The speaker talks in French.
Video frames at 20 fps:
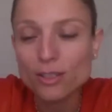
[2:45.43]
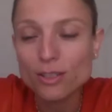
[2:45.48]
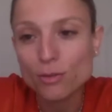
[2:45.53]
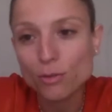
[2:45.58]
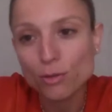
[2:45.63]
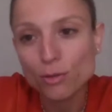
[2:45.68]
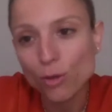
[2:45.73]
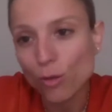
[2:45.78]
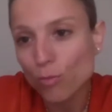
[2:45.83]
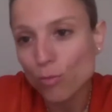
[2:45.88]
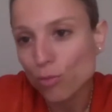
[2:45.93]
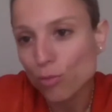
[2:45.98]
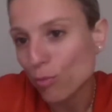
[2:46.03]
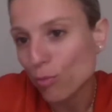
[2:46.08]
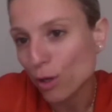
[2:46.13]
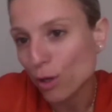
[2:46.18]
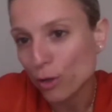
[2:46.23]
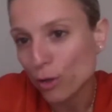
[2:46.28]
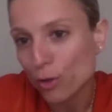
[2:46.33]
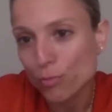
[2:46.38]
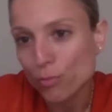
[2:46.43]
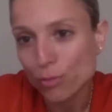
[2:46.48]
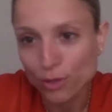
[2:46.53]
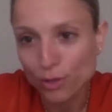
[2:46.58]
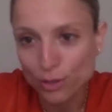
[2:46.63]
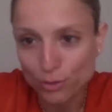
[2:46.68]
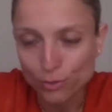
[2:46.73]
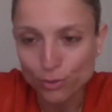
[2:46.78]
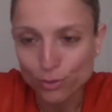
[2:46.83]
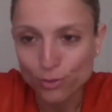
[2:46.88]
autant pour moi que pour
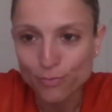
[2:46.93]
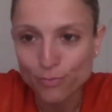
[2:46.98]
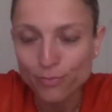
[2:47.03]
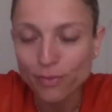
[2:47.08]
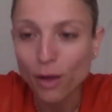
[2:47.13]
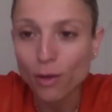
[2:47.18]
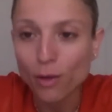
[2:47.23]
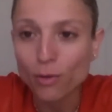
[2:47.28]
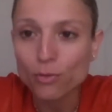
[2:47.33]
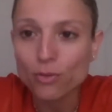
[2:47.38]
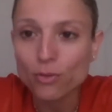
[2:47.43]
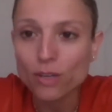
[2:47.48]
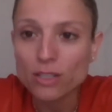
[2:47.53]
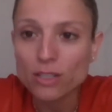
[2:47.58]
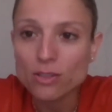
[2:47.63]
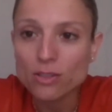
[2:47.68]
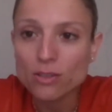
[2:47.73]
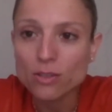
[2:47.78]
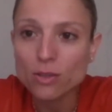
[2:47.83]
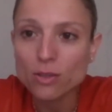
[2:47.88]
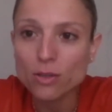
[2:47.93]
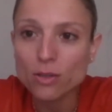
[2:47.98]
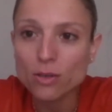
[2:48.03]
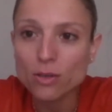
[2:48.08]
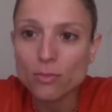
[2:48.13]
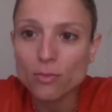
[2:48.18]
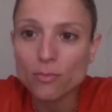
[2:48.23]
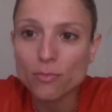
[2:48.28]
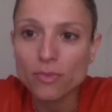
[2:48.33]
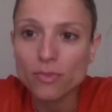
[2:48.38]
les autres. En fait,
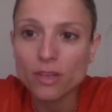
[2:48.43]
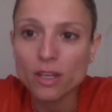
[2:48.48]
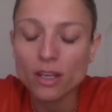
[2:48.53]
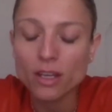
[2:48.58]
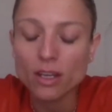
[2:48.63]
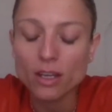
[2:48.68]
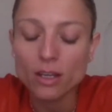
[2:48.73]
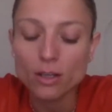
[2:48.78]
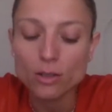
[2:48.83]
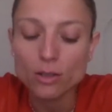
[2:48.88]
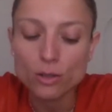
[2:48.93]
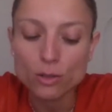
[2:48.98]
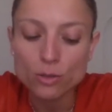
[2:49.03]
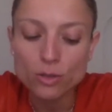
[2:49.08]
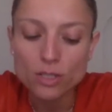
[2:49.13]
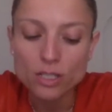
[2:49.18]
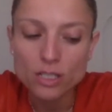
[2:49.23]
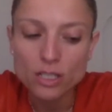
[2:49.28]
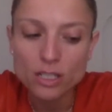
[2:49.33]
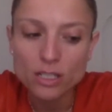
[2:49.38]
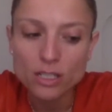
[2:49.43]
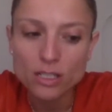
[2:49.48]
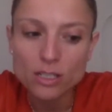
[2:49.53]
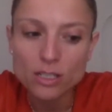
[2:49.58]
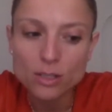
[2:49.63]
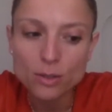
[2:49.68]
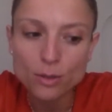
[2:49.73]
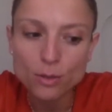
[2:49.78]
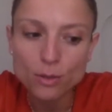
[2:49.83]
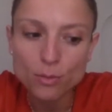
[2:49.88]
euh,
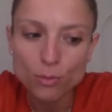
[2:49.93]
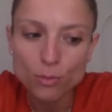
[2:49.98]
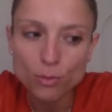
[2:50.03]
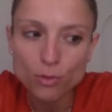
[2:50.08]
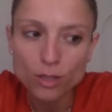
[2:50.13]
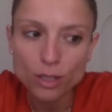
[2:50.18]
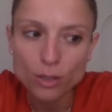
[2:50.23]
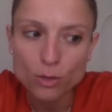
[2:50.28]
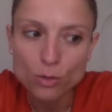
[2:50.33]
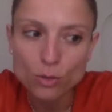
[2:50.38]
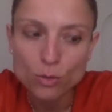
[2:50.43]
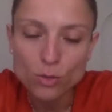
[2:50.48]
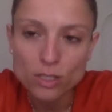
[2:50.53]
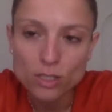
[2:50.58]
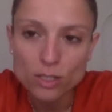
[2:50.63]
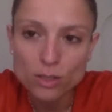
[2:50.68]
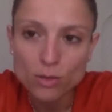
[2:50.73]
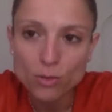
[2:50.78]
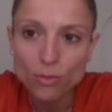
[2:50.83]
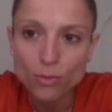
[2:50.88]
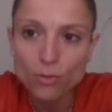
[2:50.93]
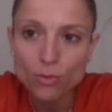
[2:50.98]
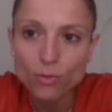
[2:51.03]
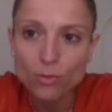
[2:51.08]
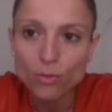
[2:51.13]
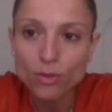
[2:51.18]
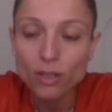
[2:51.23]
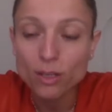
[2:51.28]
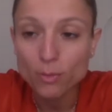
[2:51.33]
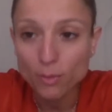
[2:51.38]
j'utilise euh, mon
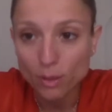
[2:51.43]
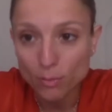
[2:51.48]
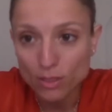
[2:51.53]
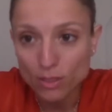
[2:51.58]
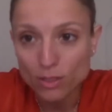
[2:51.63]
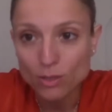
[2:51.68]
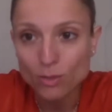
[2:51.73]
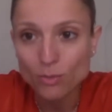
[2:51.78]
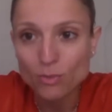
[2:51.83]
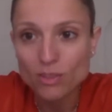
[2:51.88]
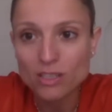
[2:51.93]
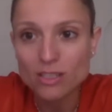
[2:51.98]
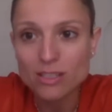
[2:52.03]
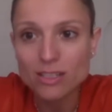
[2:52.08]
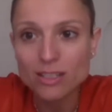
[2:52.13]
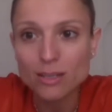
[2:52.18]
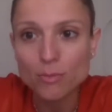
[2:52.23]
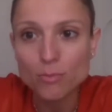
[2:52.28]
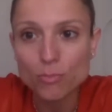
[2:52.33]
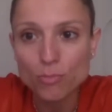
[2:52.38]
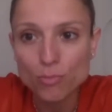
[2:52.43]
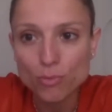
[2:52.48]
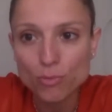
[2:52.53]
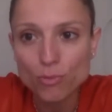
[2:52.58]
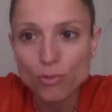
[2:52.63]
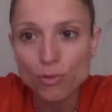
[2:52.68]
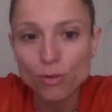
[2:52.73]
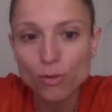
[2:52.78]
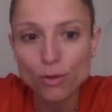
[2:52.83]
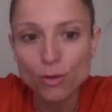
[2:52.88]
intuition et ma médiumnité
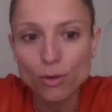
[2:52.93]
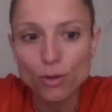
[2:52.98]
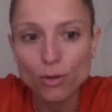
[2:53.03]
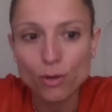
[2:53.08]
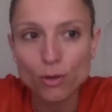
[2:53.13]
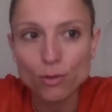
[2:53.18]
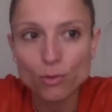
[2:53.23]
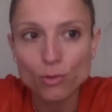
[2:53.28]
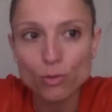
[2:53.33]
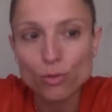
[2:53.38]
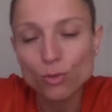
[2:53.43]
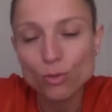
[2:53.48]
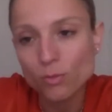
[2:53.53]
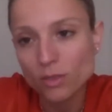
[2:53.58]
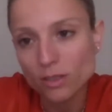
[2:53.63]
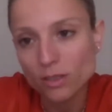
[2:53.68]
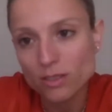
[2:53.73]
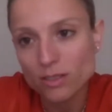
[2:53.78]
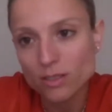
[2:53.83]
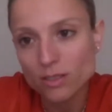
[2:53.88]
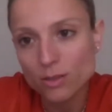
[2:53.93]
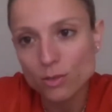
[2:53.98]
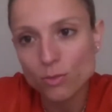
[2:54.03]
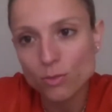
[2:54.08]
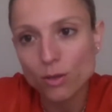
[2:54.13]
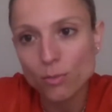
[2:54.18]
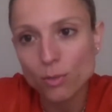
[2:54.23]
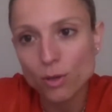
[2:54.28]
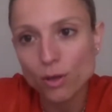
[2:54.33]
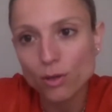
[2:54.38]
pour euh, toutes mes décisions
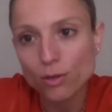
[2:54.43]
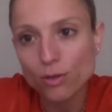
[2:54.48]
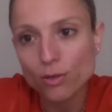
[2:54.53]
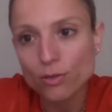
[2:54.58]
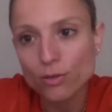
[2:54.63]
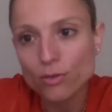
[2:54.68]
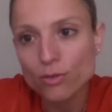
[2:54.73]
importantes.